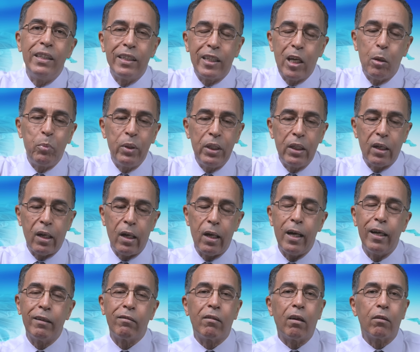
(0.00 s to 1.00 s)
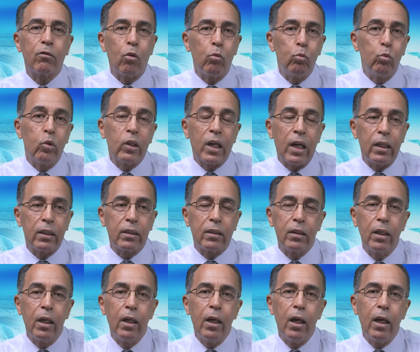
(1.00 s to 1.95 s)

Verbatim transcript: كبيرة التطورات